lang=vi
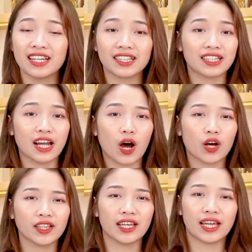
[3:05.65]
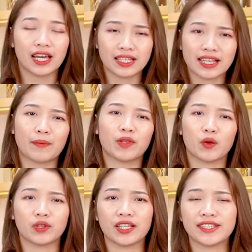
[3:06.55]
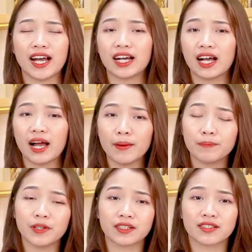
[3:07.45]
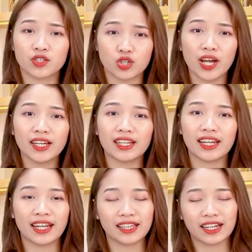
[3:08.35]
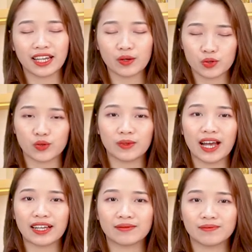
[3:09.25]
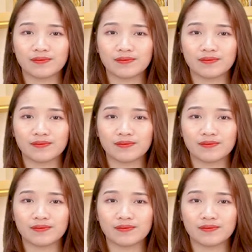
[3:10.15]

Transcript: Từ đó thì giảm thiểu tình trạng áp lực stress lên hệ thần kinh của chúng ta.